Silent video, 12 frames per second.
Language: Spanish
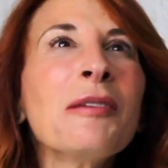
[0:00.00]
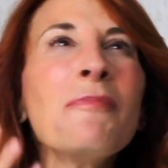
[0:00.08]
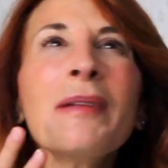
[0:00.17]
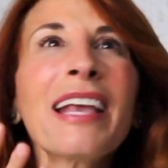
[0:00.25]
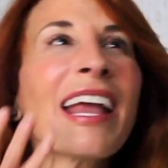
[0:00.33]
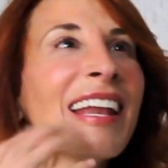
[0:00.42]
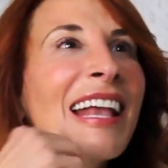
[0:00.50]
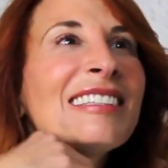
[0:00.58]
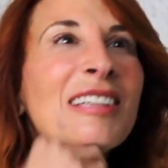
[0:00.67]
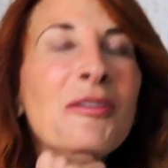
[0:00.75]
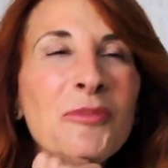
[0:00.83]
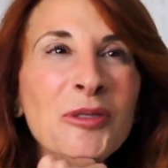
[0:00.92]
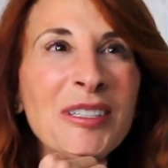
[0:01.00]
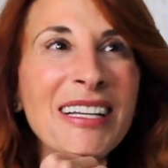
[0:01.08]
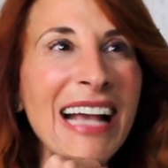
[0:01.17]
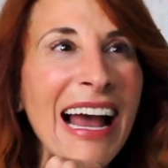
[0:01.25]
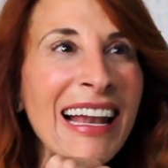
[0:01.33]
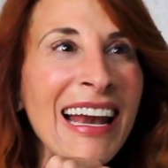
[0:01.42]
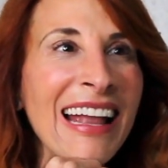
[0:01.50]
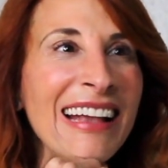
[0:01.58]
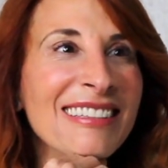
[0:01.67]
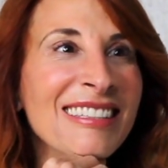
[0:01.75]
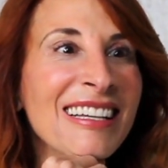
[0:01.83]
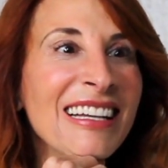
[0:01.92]
siempre quería hacer
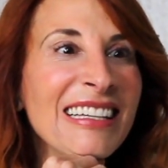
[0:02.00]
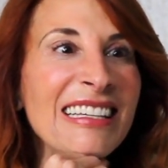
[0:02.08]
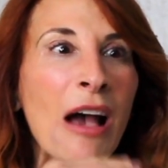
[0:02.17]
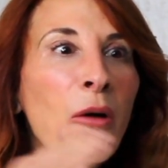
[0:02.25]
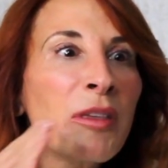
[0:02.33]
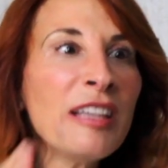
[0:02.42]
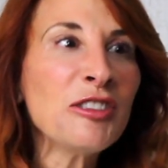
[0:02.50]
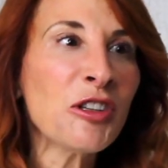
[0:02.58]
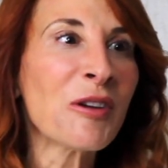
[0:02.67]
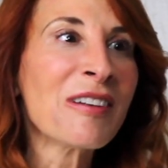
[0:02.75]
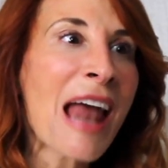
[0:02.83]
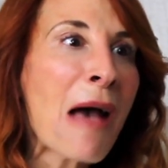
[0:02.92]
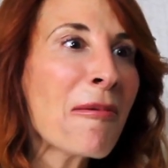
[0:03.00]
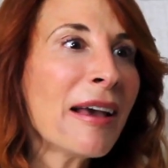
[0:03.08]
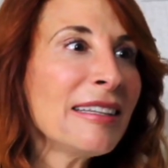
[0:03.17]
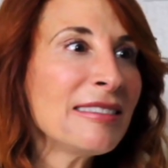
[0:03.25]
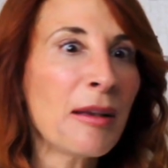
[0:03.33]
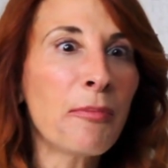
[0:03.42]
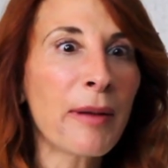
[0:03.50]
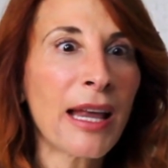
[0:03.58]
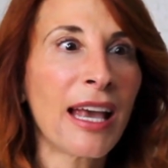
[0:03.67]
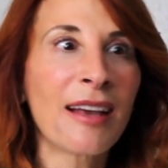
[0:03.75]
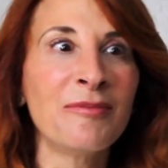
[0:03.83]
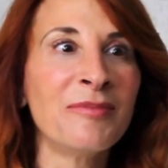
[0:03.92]
musicales y audicionaba y
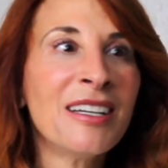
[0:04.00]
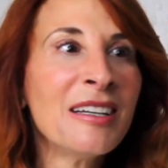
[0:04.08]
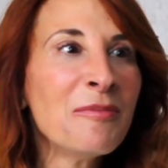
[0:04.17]
siempre